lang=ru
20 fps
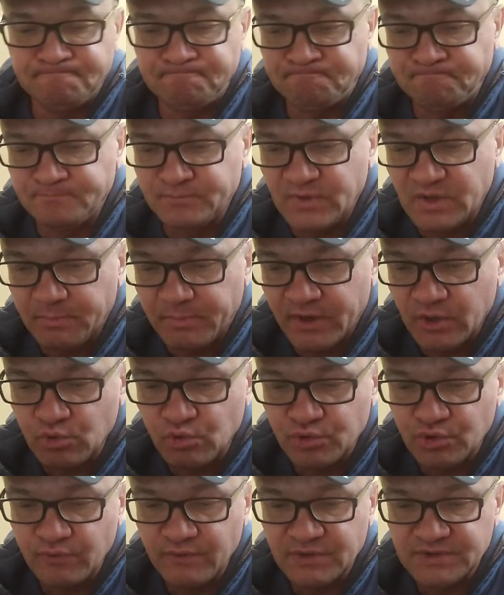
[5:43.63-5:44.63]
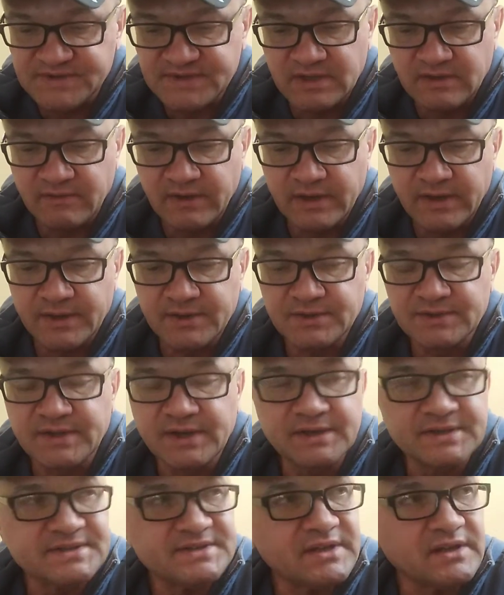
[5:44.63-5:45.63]
на проход Ювентуса давали
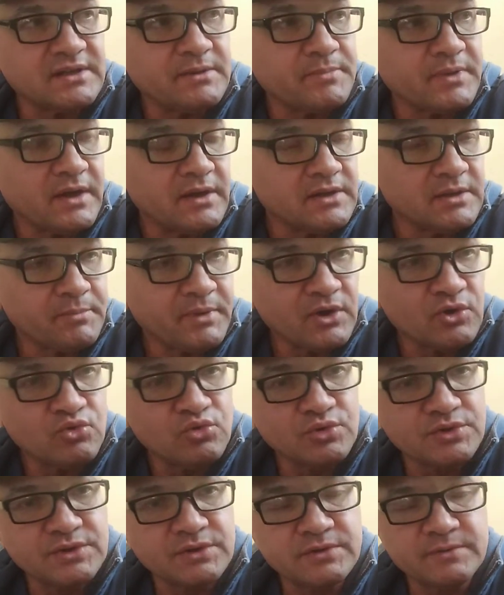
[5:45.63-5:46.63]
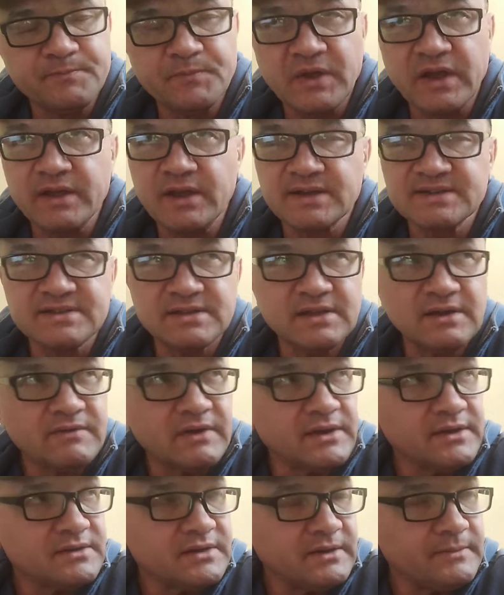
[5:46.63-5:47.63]
1.30, а на, а на проход э, Аякса
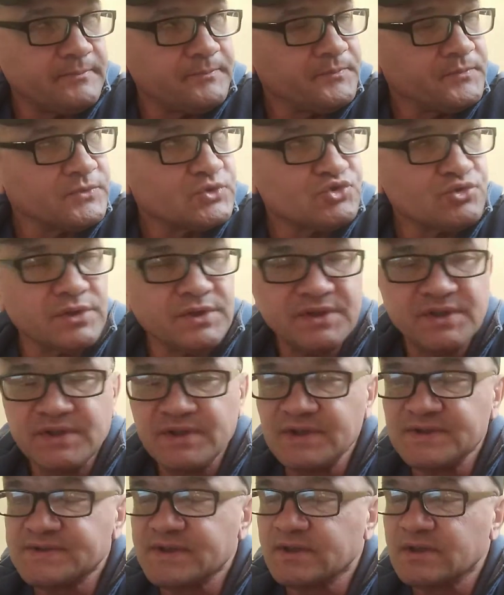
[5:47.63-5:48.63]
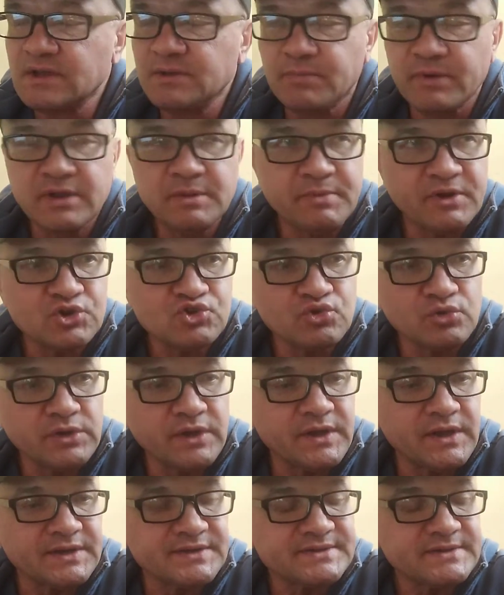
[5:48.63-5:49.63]
давали там чуть ли не 10, и, и прошел
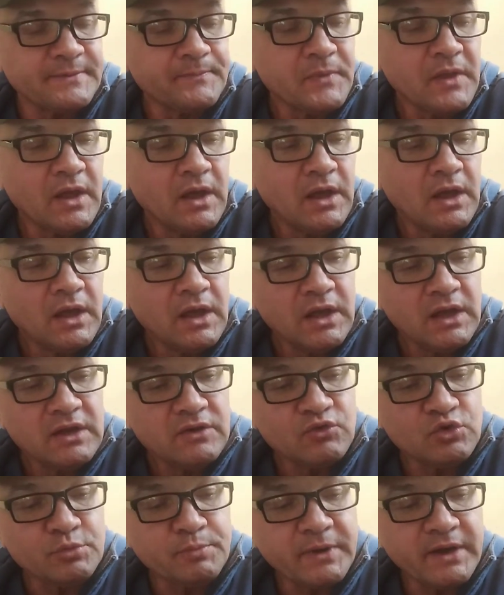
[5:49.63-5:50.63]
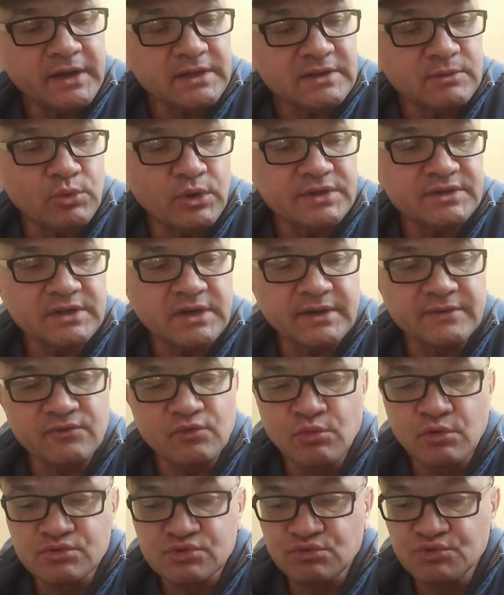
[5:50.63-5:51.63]
Аякс. Вот поэтому Айнтрахт в
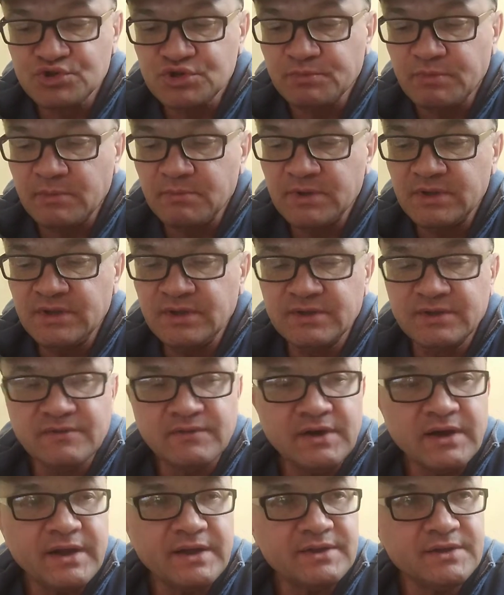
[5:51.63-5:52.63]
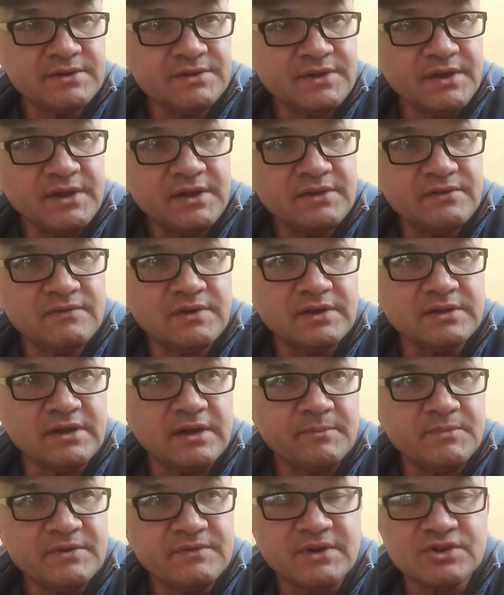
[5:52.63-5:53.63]
любом случае победит 2-1, 3-2,
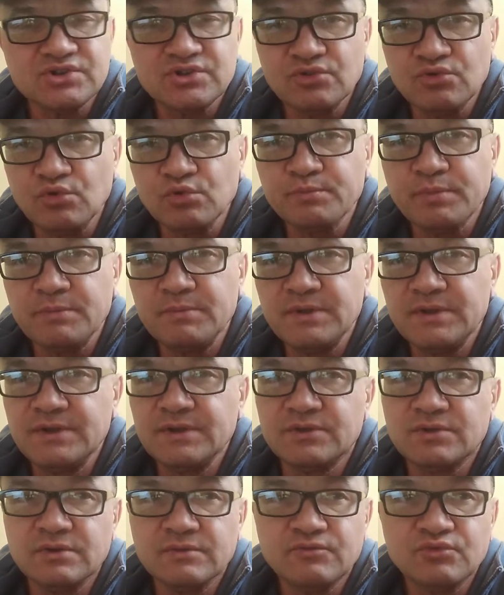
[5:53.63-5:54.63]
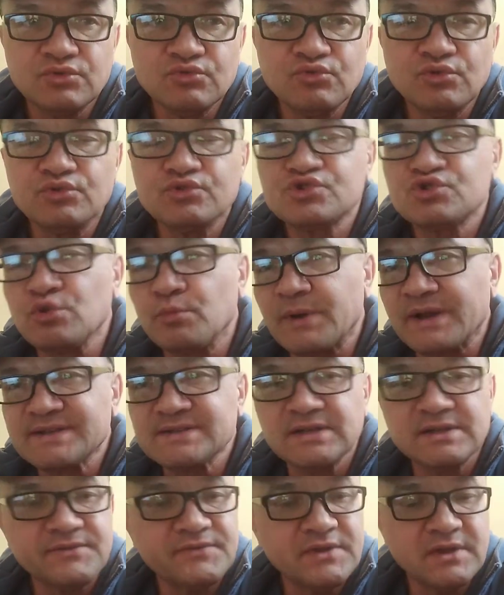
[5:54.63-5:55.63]
там, неважно, но он победит. Вот, но он
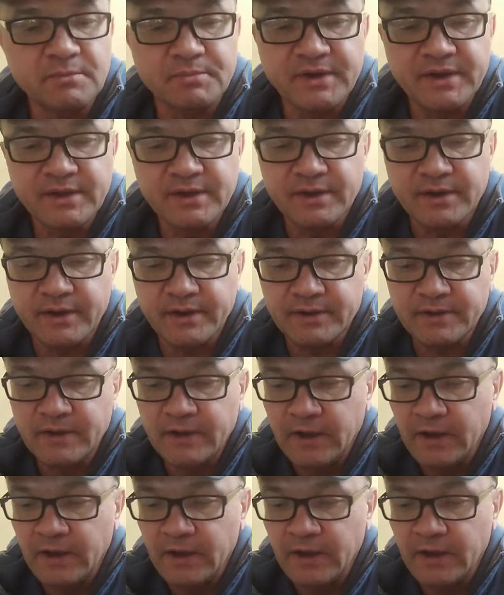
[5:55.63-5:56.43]
100% не проиграет.